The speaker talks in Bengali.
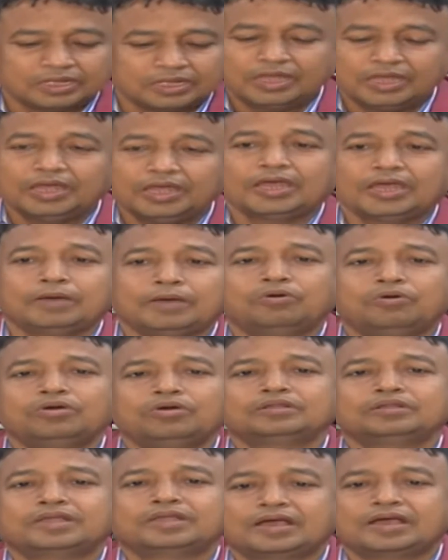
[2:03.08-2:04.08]
নেই এবং
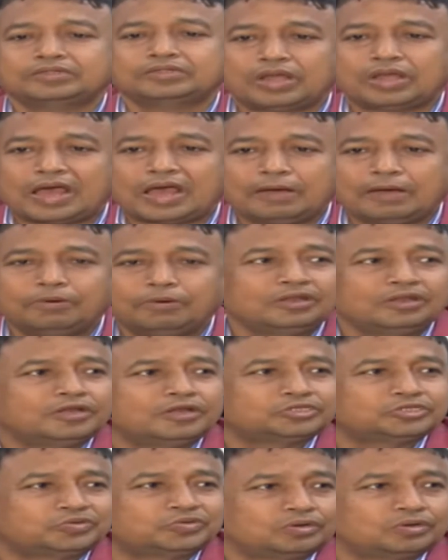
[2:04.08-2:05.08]
দেখা যায় আমারই
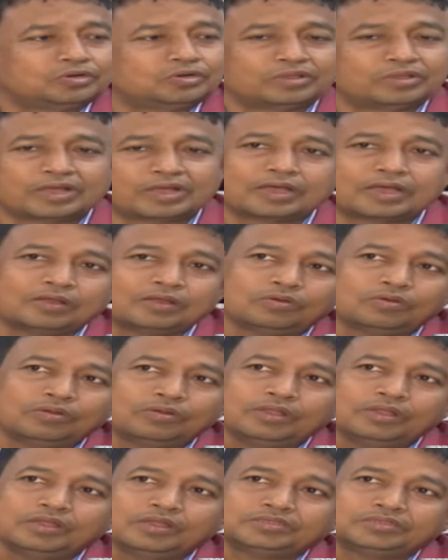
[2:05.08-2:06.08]
রেস্টুরেন্টে দেখা গেল
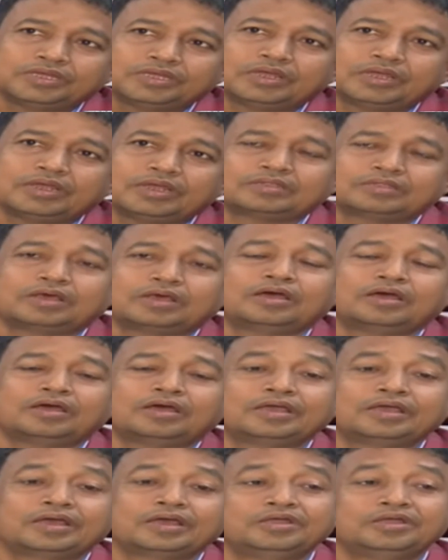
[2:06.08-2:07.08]
যে তারা
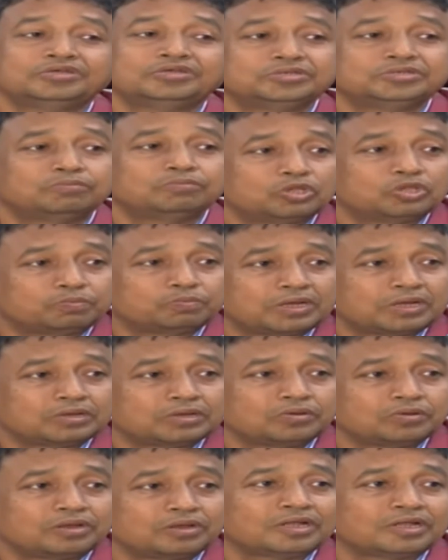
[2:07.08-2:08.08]
এখানে এসে মদ
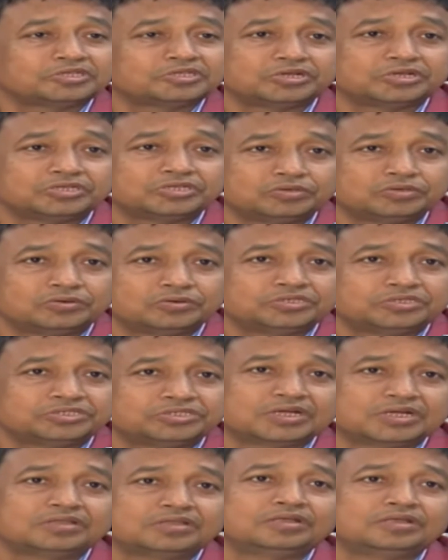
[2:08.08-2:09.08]
পান করেন নাচানাচি করেন
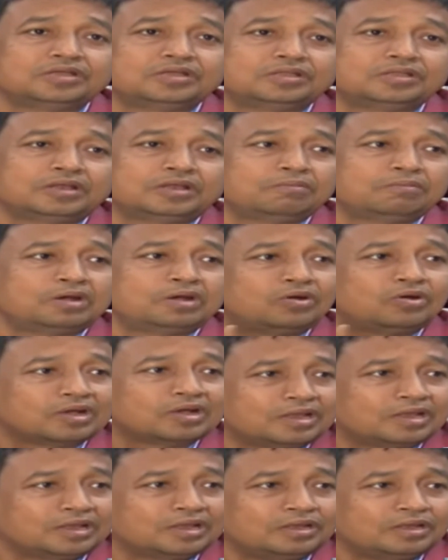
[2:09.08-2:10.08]
সেখান থেকে তারা মাওয়া
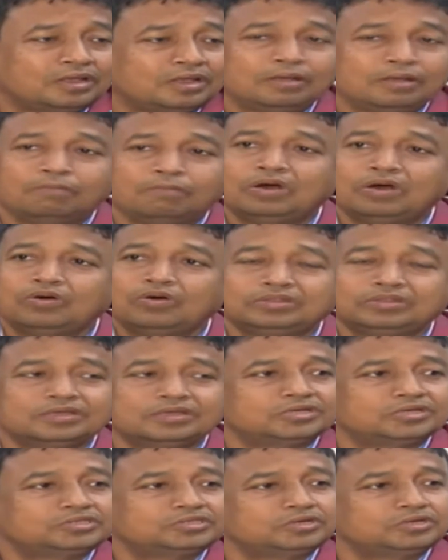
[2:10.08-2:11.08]
গেলেন মাওয়া
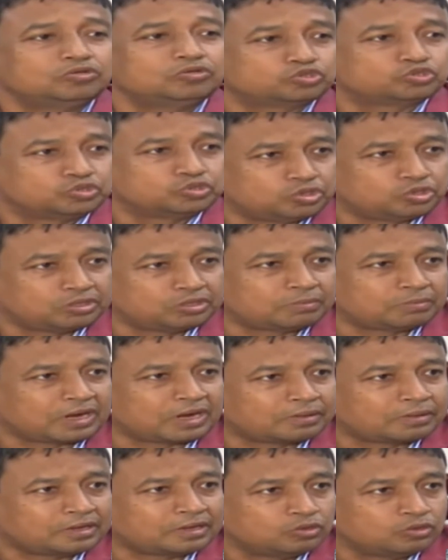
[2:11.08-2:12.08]
থেকে এসে কিন্তু অসুস্থ
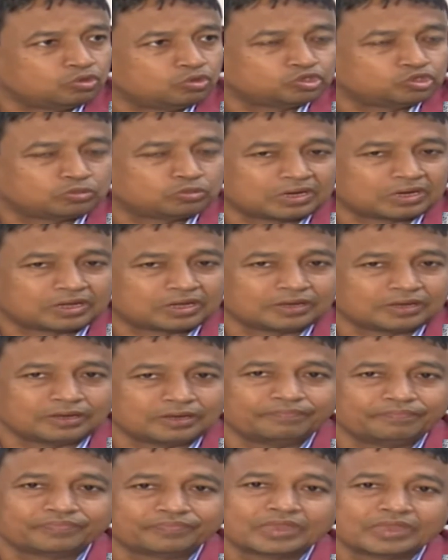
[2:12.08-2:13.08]
মারা গেলেন দুইজন মারা
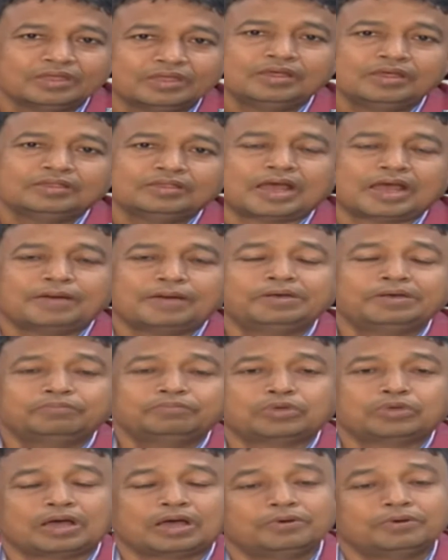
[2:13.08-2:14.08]
গেলেন আমার
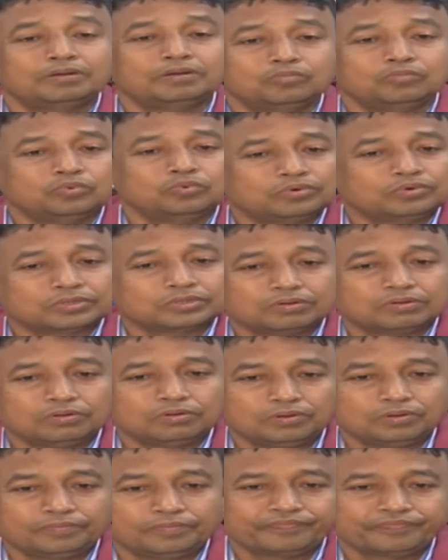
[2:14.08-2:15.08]
আমার মূল কথা
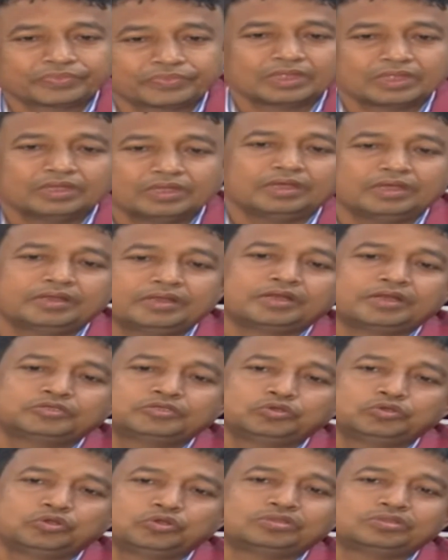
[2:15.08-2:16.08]
হলো এটার
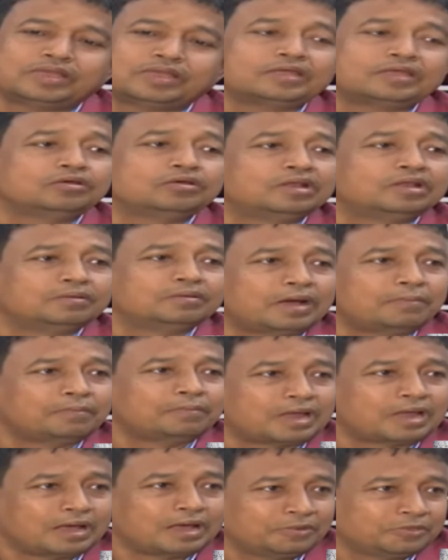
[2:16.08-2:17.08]
জন্য দায়ী হলেন
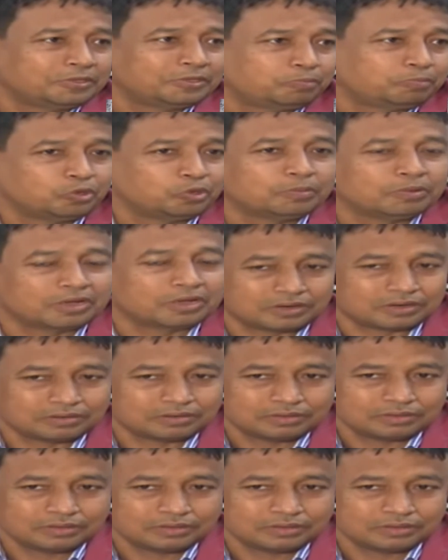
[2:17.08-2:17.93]
আমার আমাদের পরিবার